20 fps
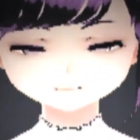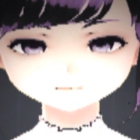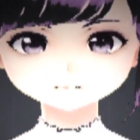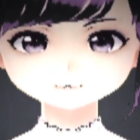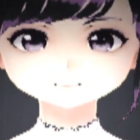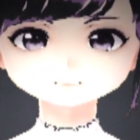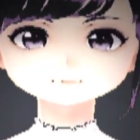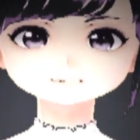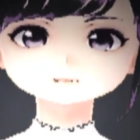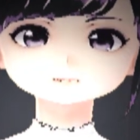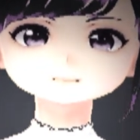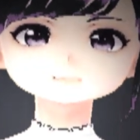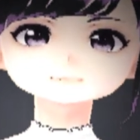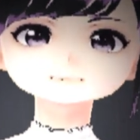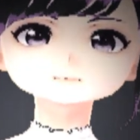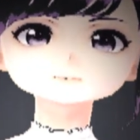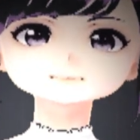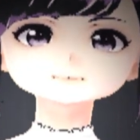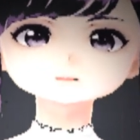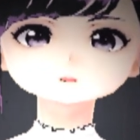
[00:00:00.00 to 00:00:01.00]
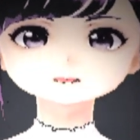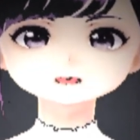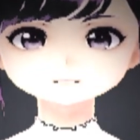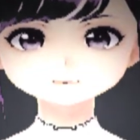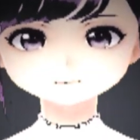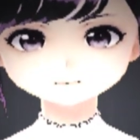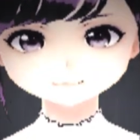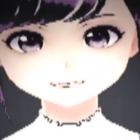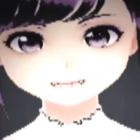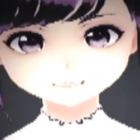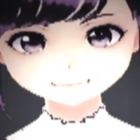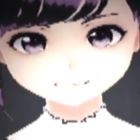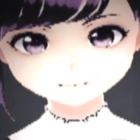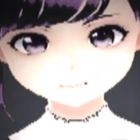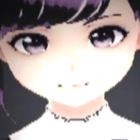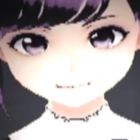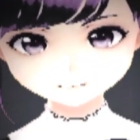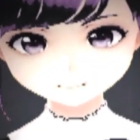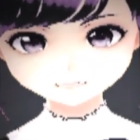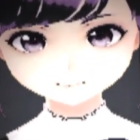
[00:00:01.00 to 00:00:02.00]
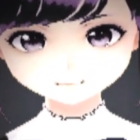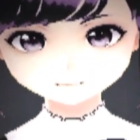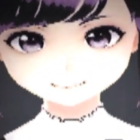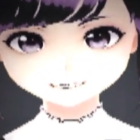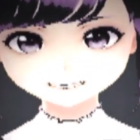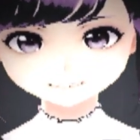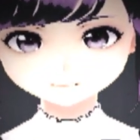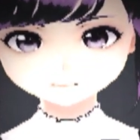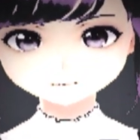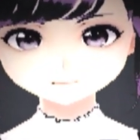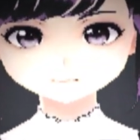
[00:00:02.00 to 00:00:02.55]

少しも近づきません。